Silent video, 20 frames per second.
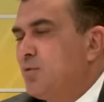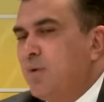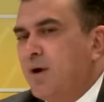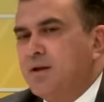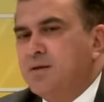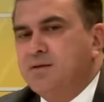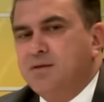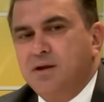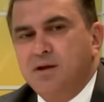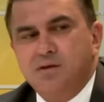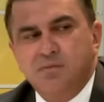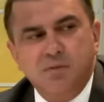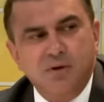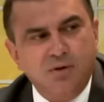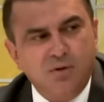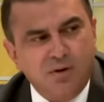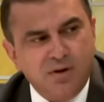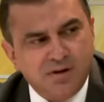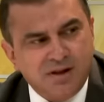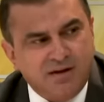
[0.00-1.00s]
400
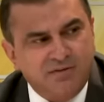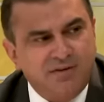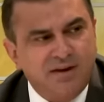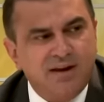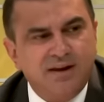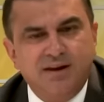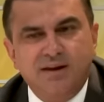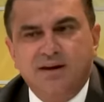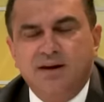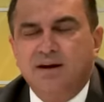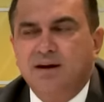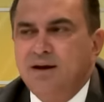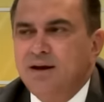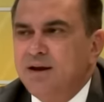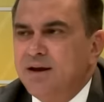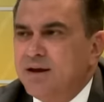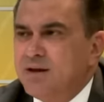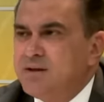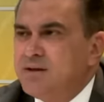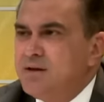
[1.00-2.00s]
milhões, haveria
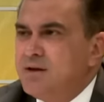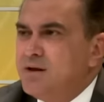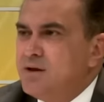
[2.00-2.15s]
esse